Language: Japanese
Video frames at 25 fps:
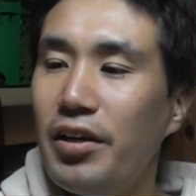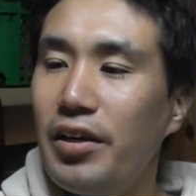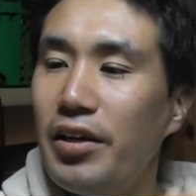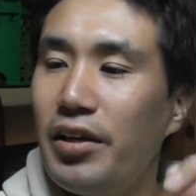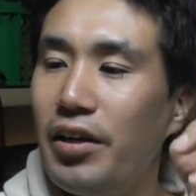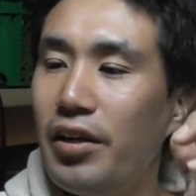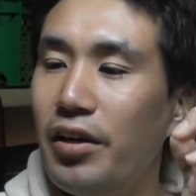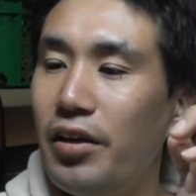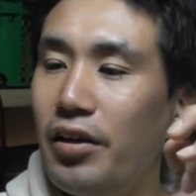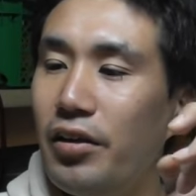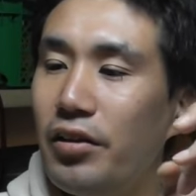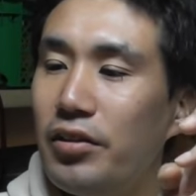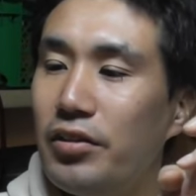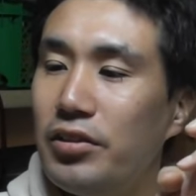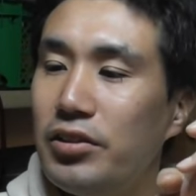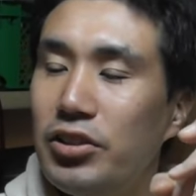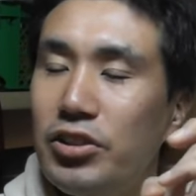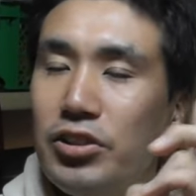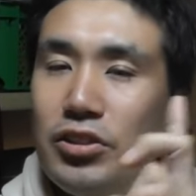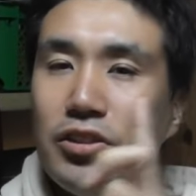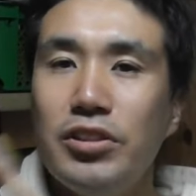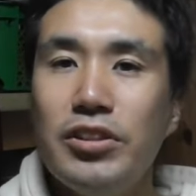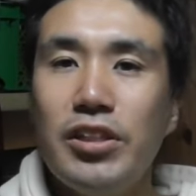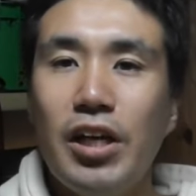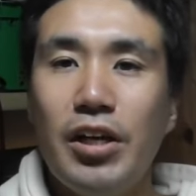えー、
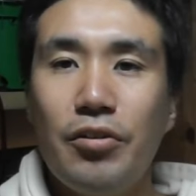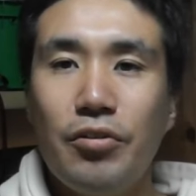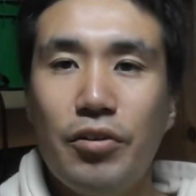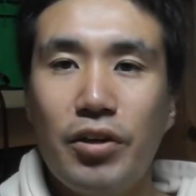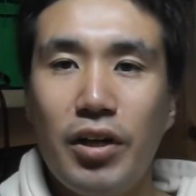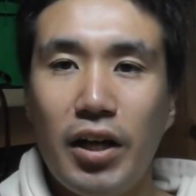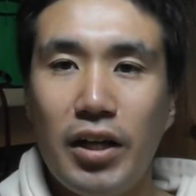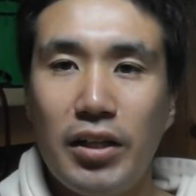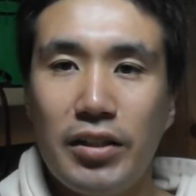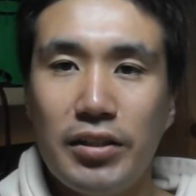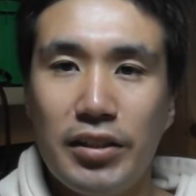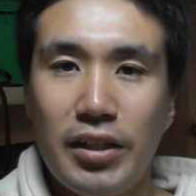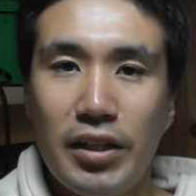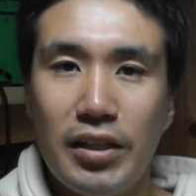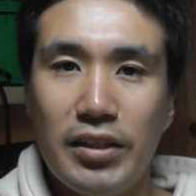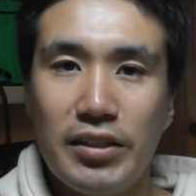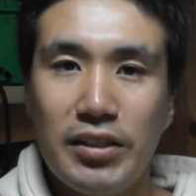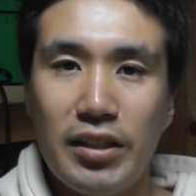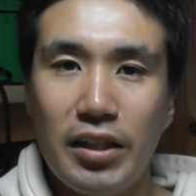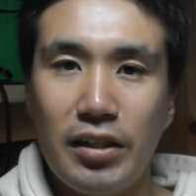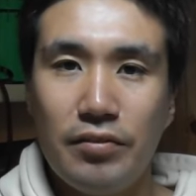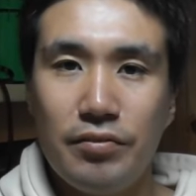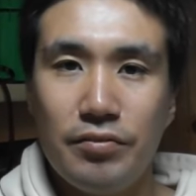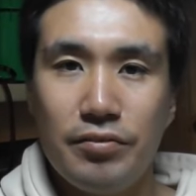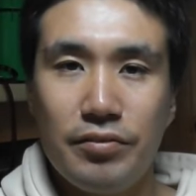昼夜の寒暖
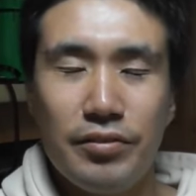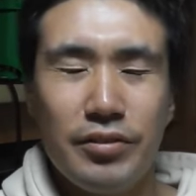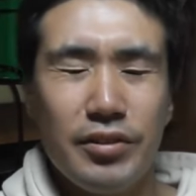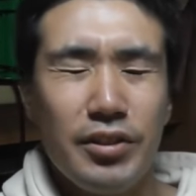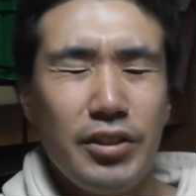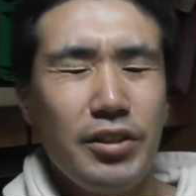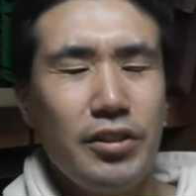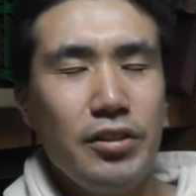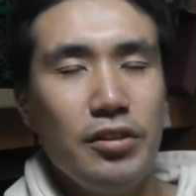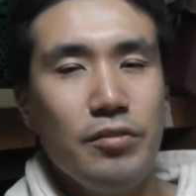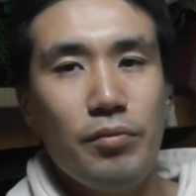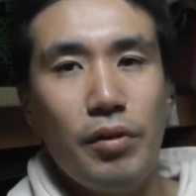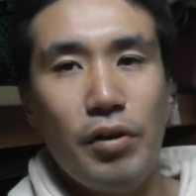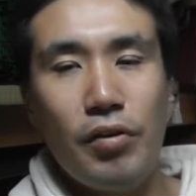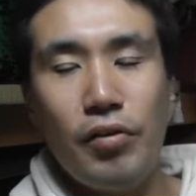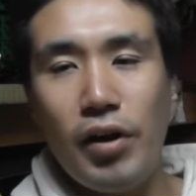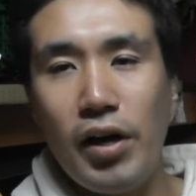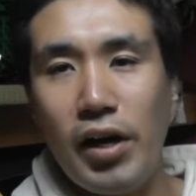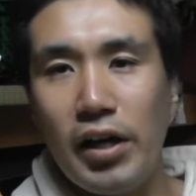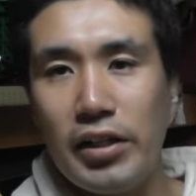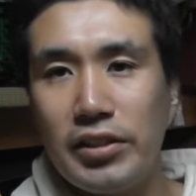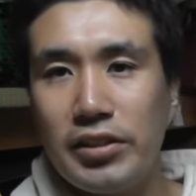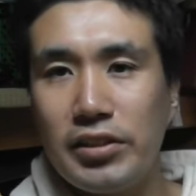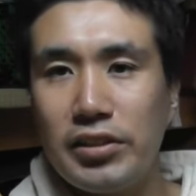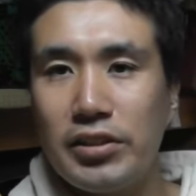差、昼間は
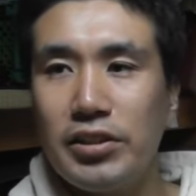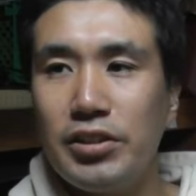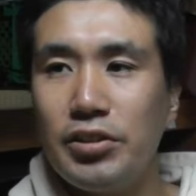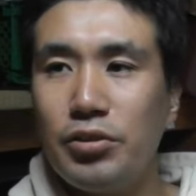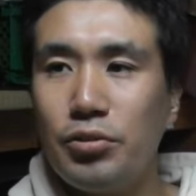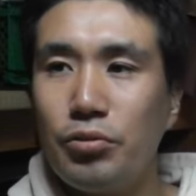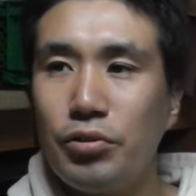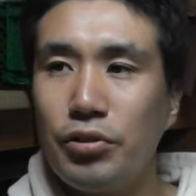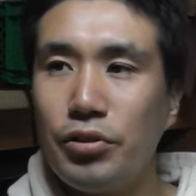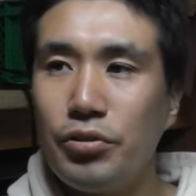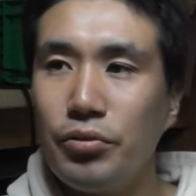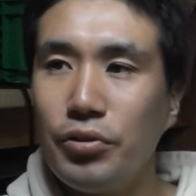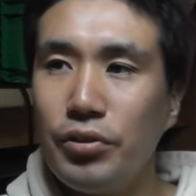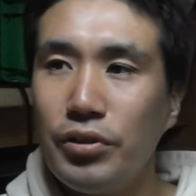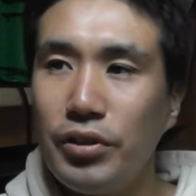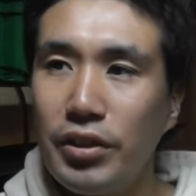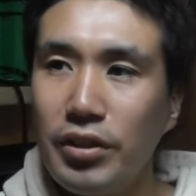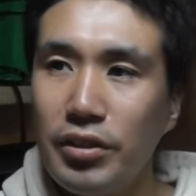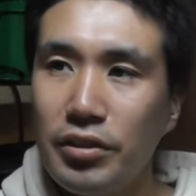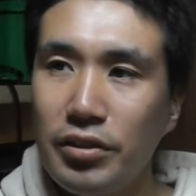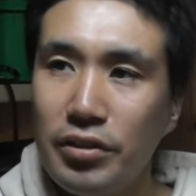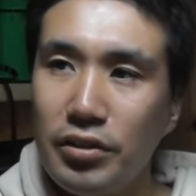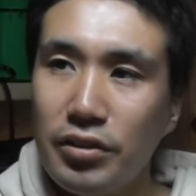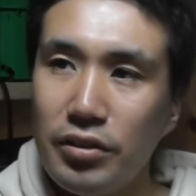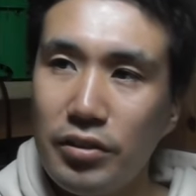暑いとこに置いて、